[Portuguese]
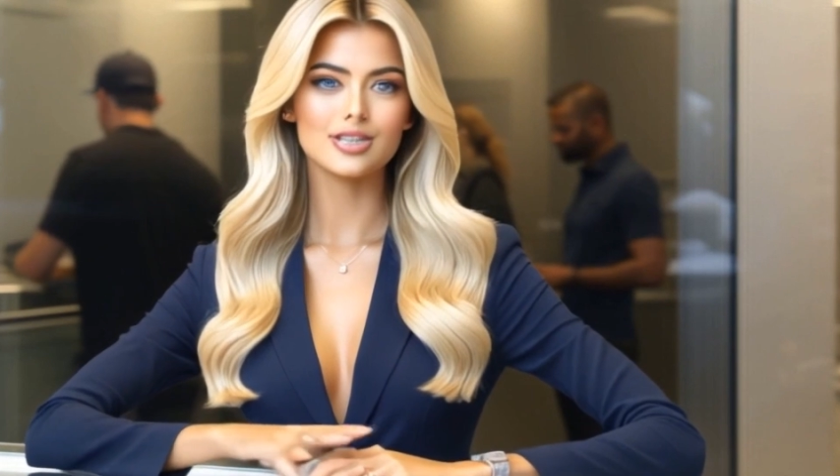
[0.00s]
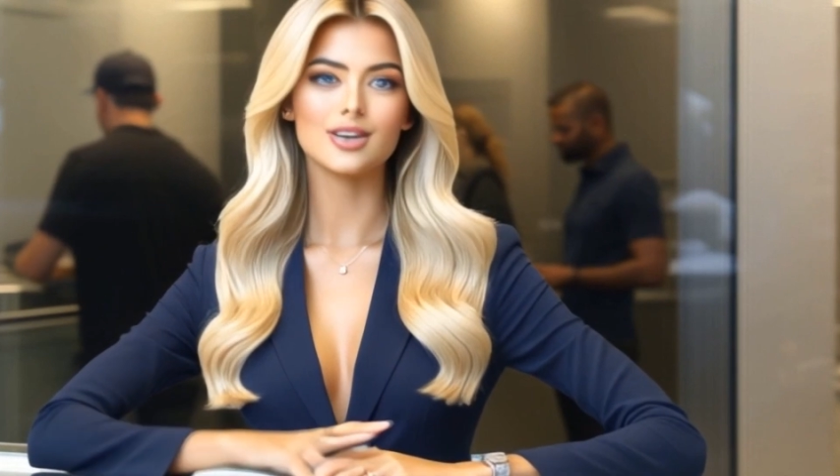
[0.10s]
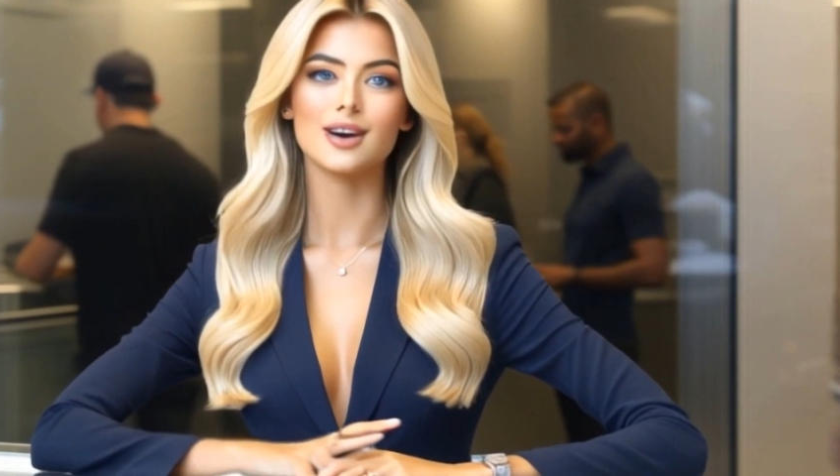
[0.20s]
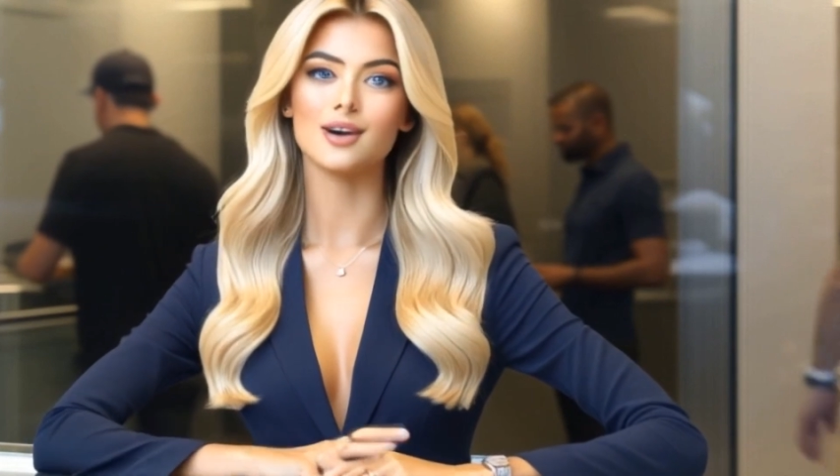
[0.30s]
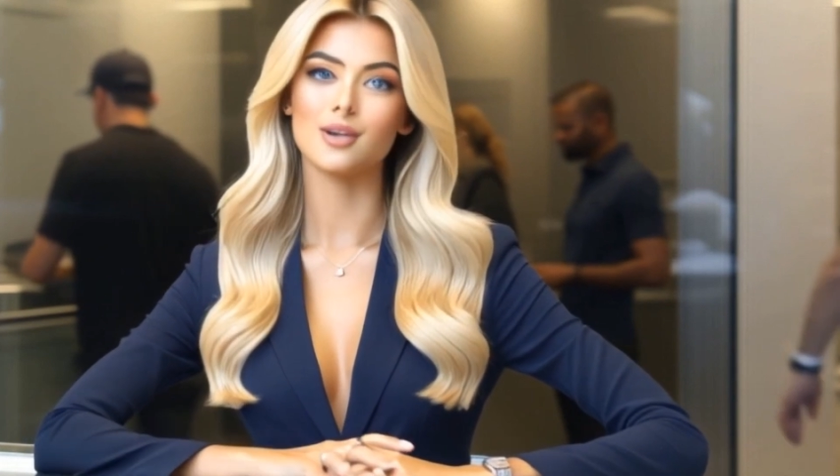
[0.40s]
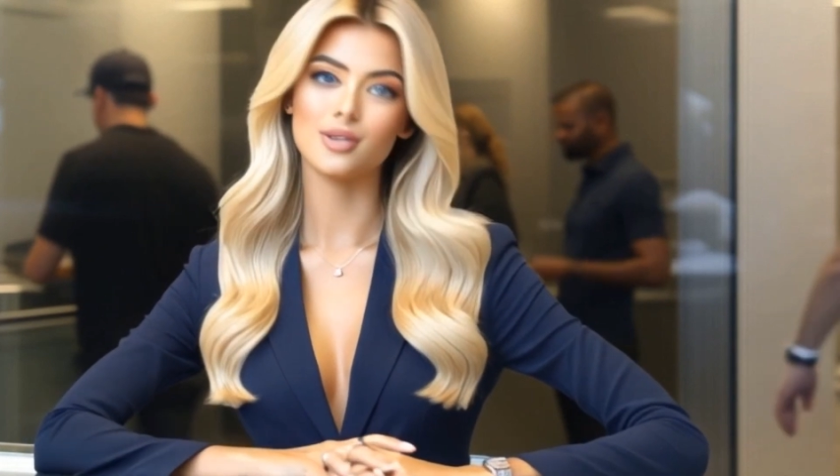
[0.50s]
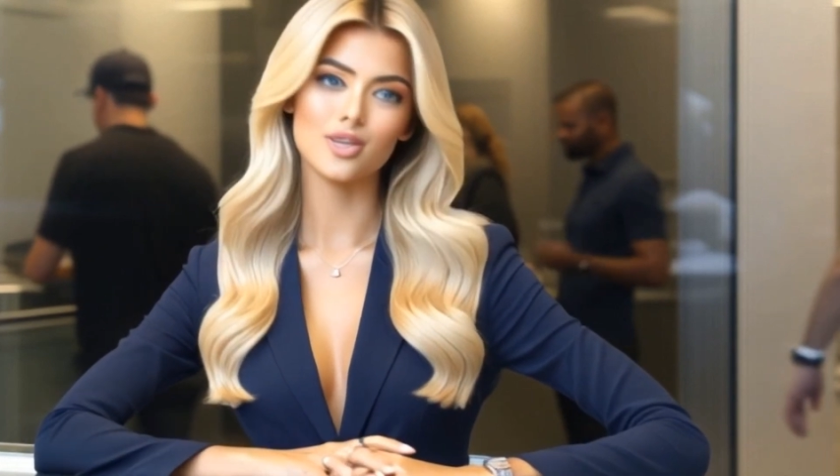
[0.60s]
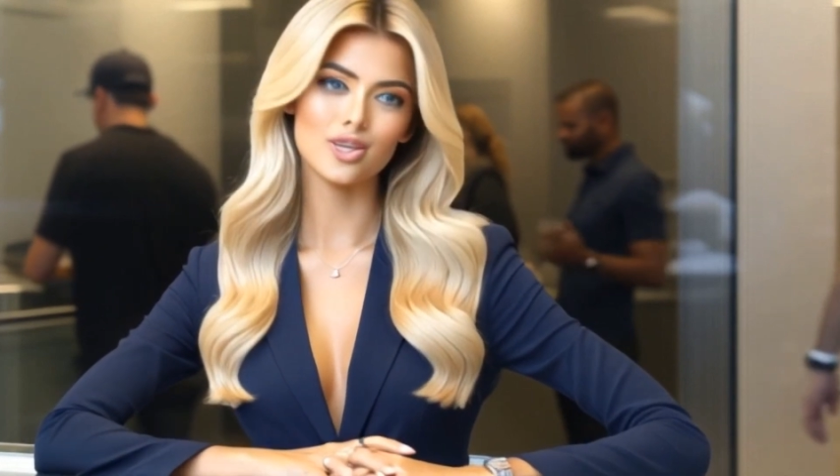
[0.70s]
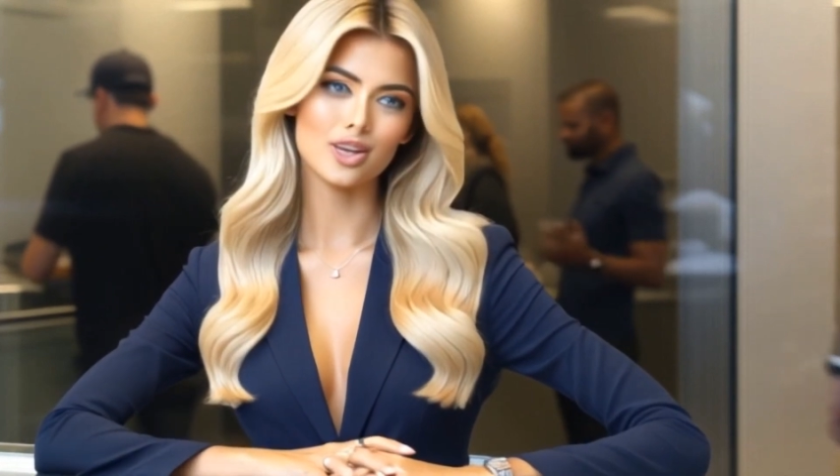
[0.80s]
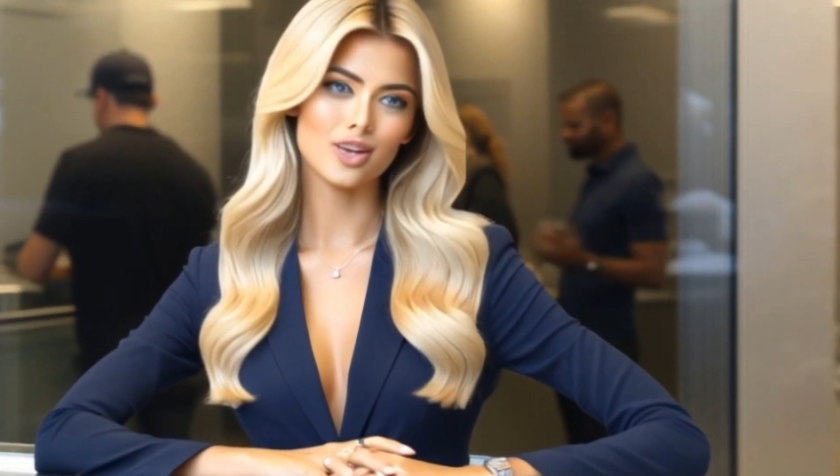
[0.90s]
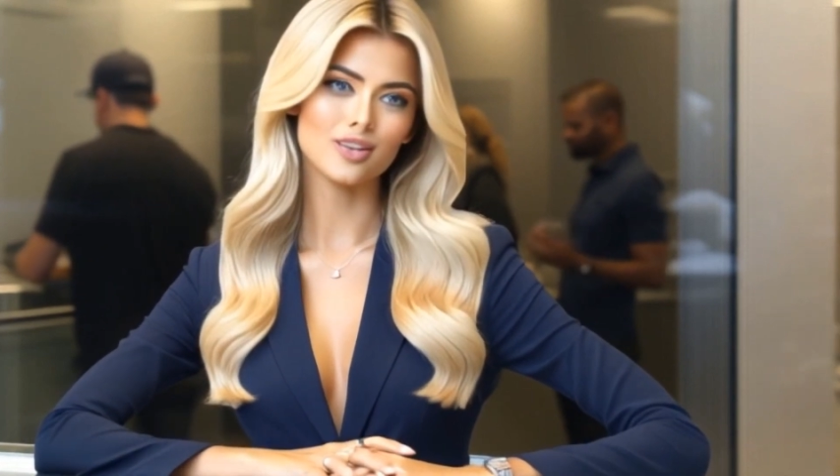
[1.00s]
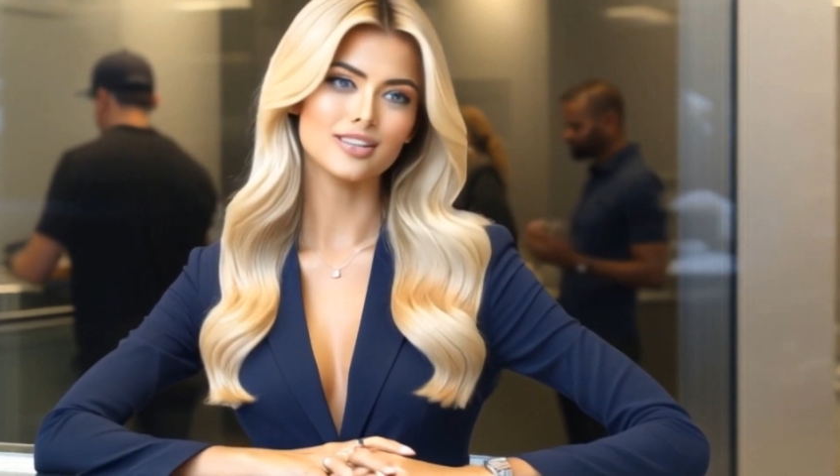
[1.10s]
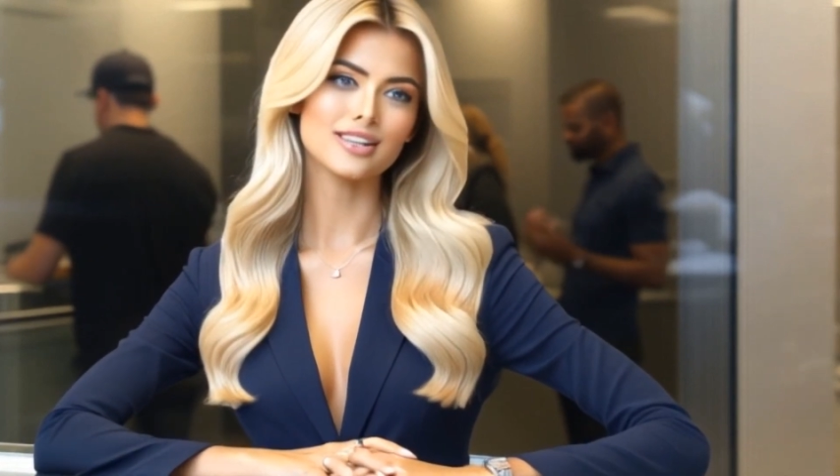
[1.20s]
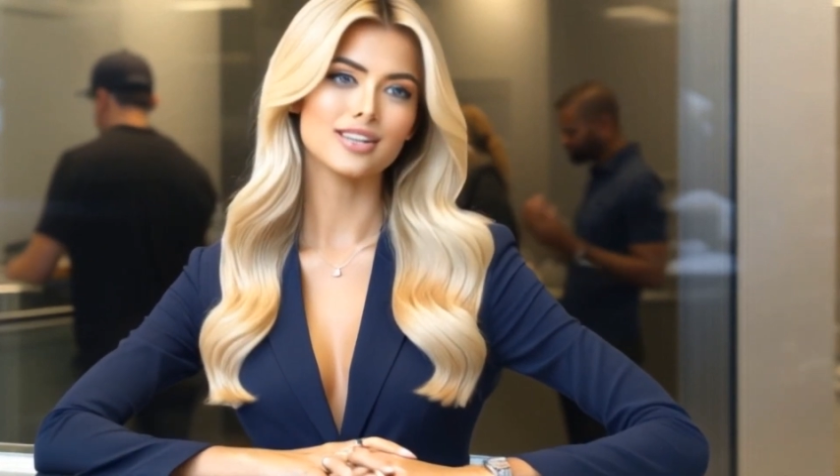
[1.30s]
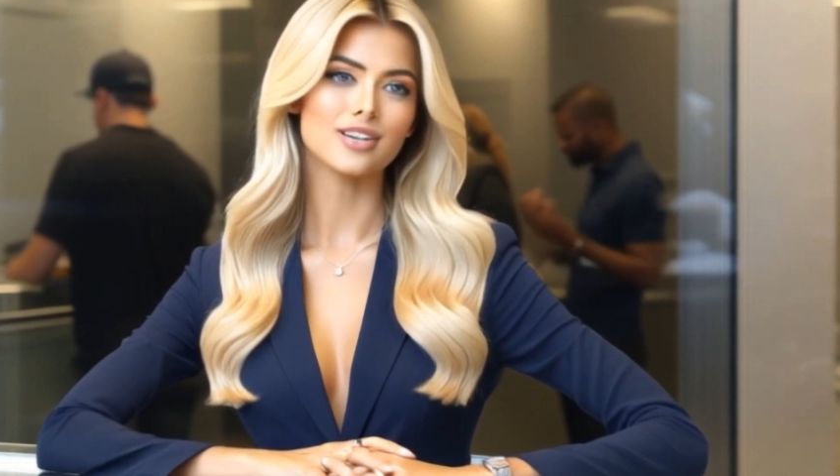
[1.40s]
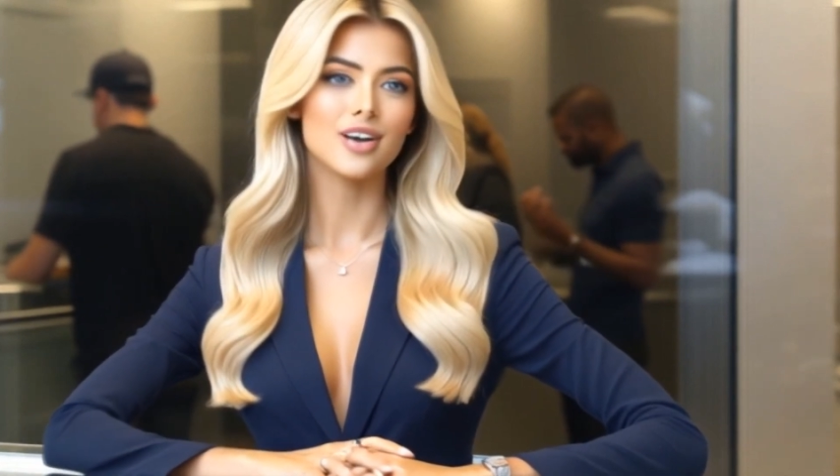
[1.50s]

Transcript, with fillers: É uma viagem de turismo.